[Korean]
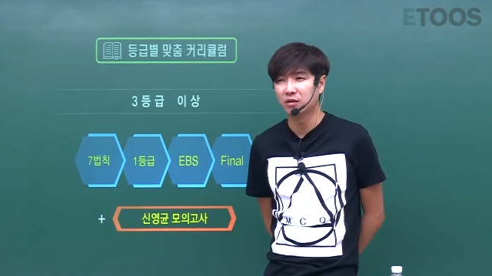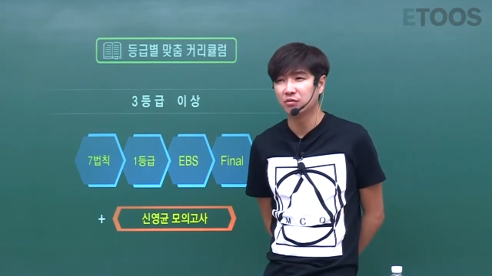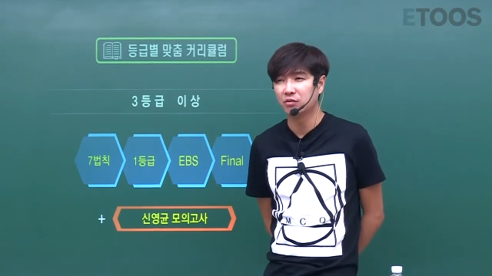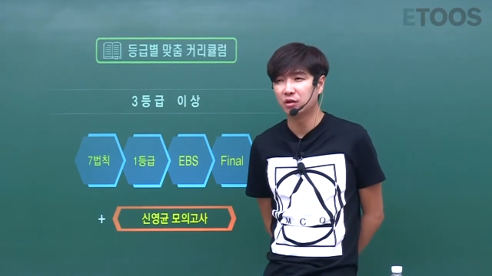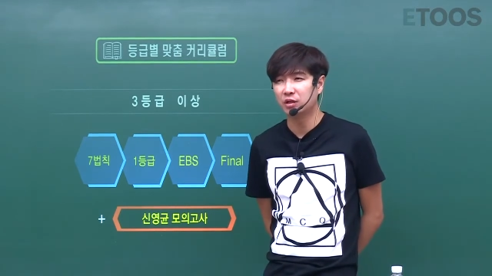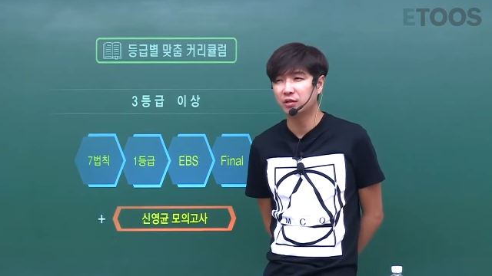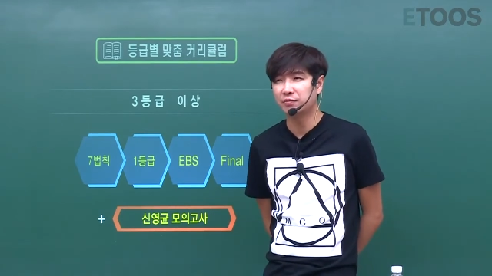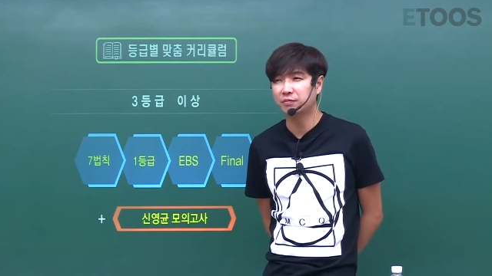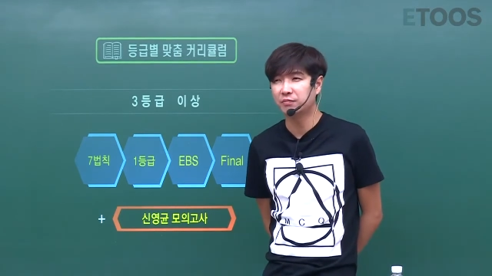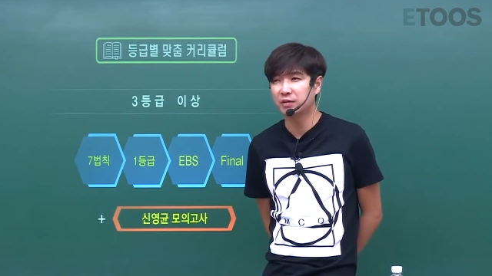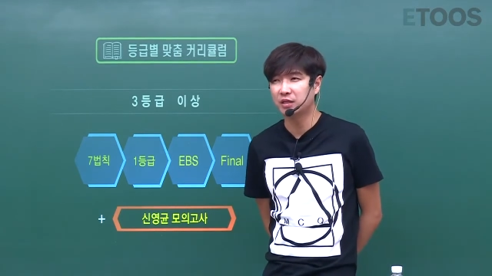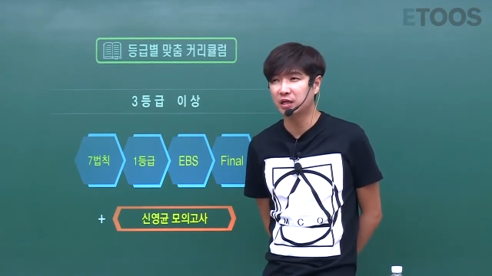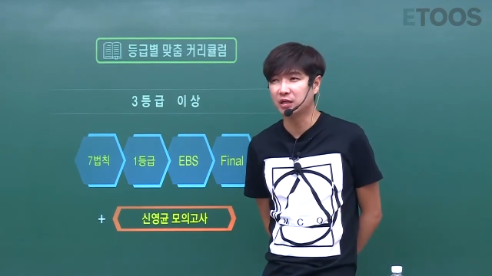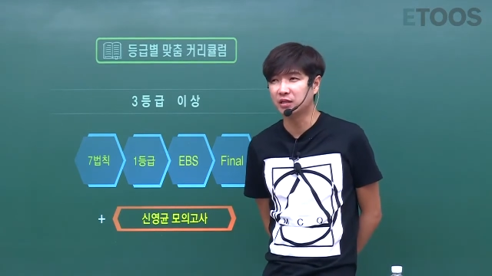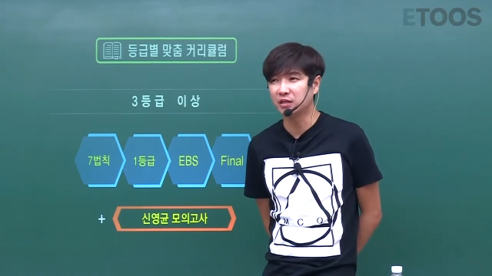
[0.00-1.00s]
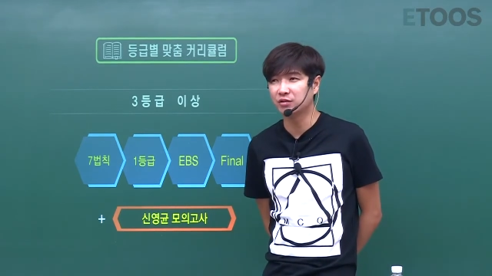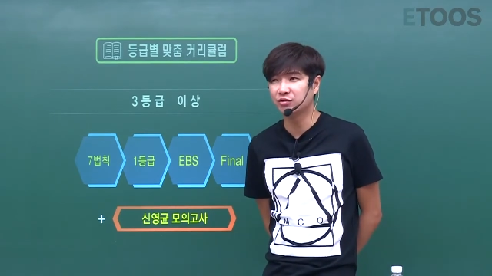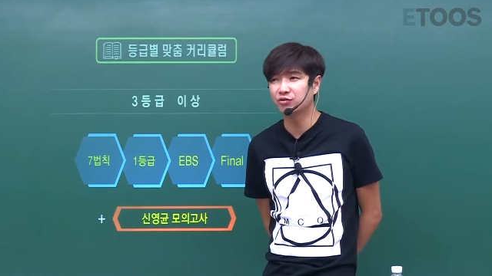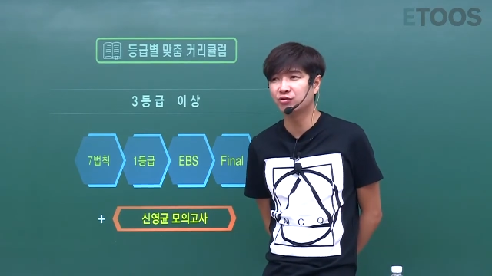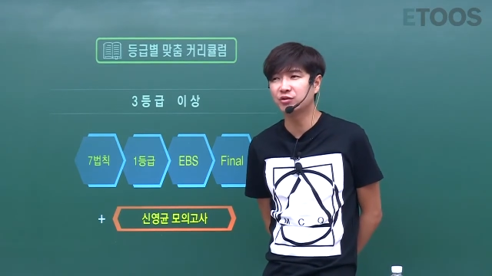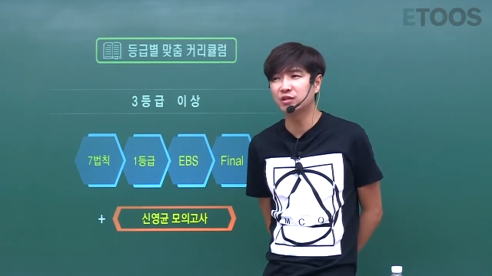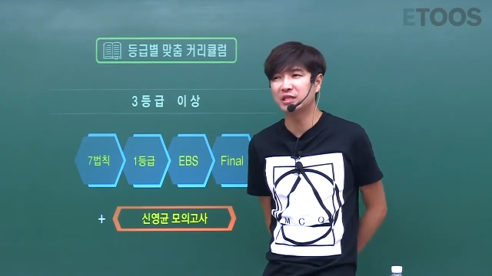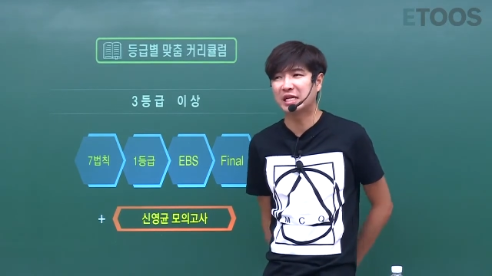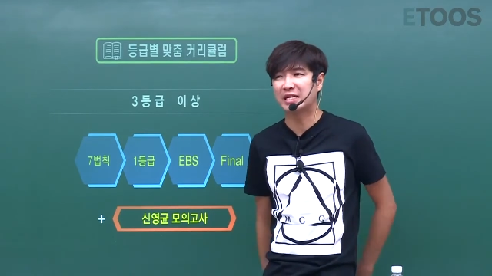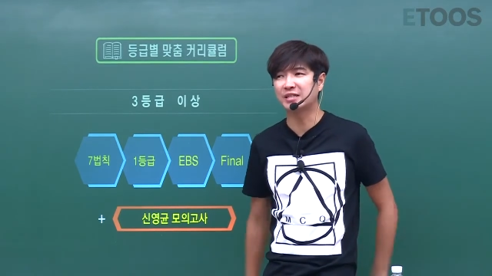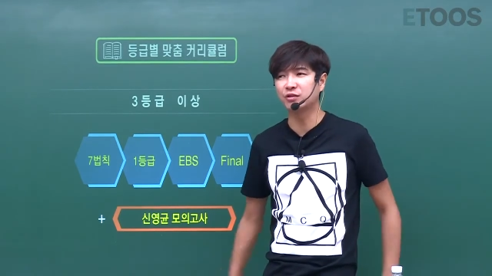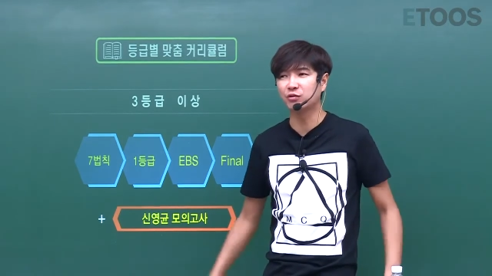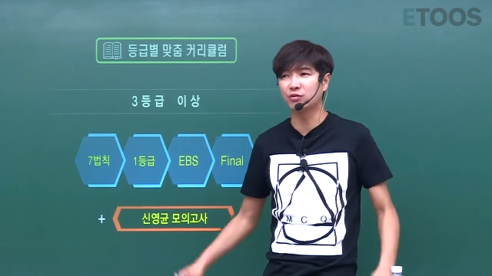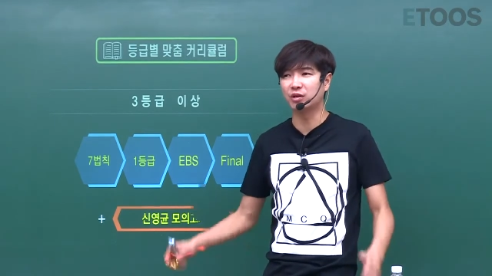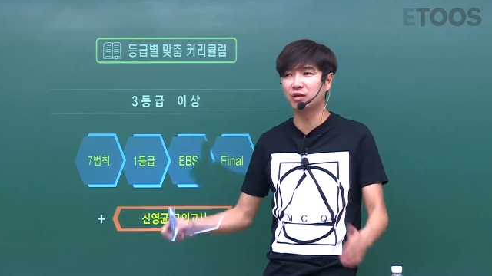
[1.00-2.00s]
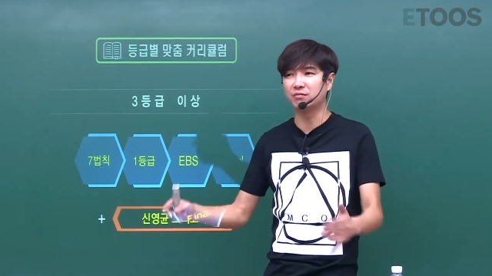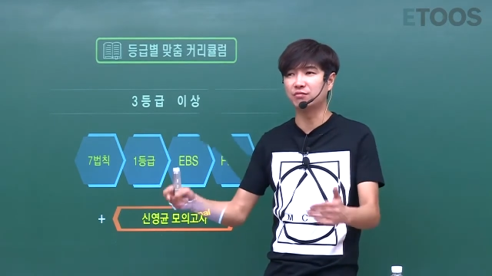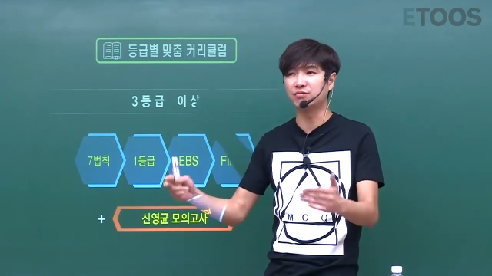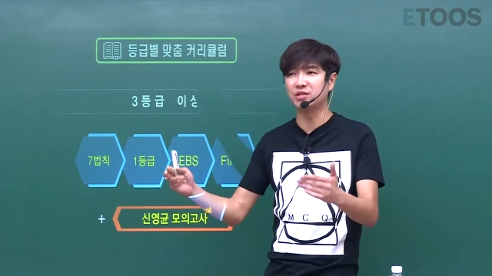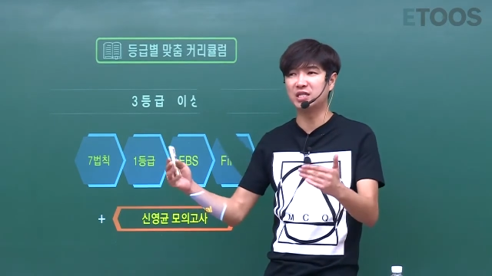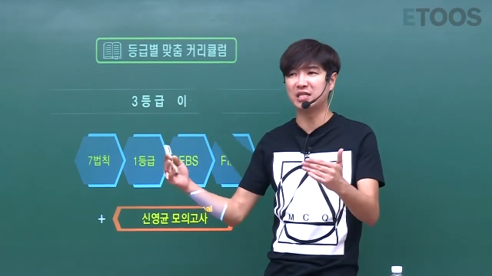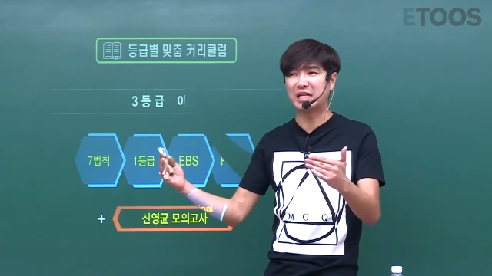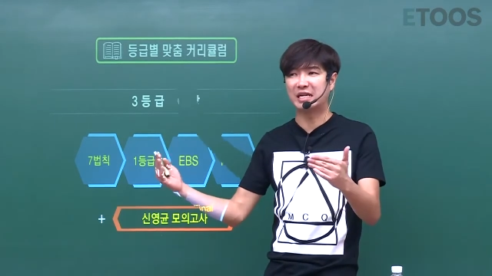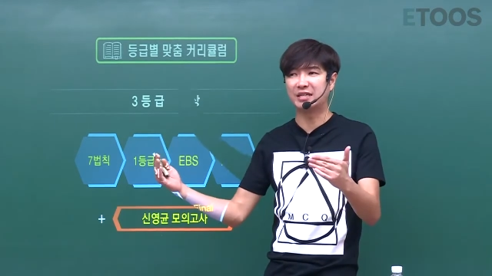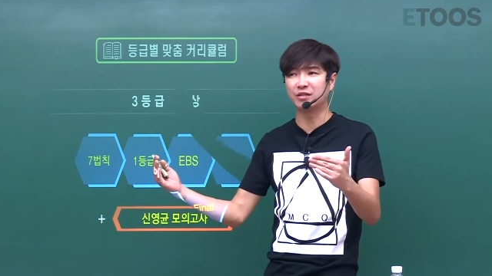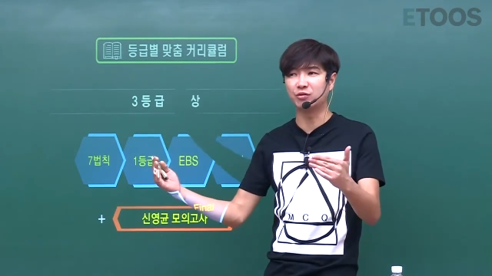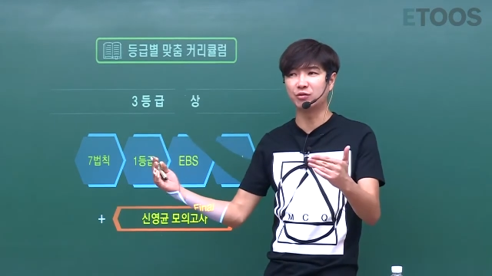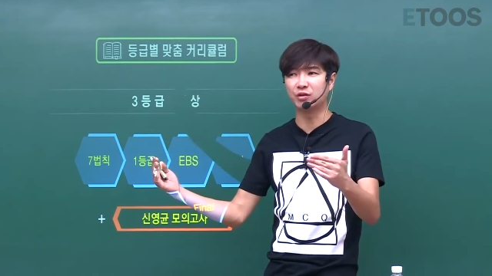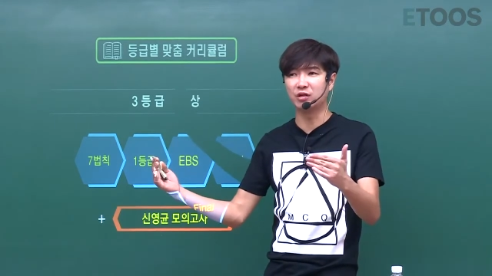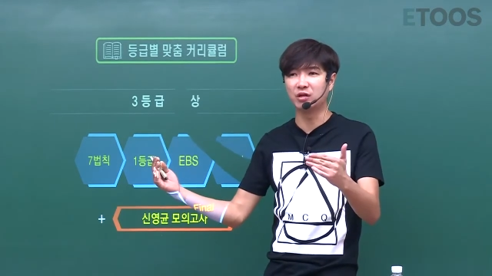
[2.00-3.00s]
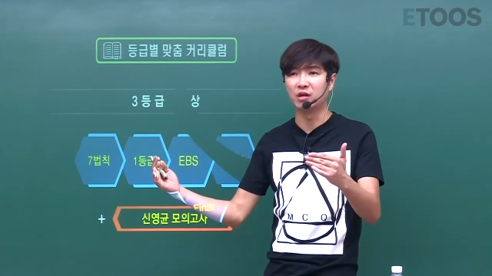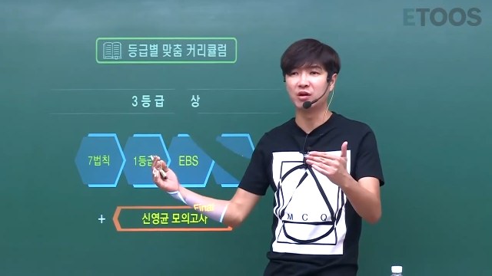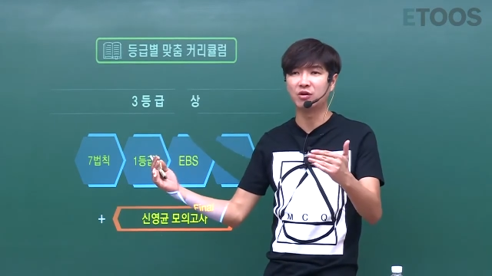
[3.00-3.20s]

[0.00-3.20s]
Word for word: 퀄리티뿐만이 아니라 수능 난이도에 문제 난이도를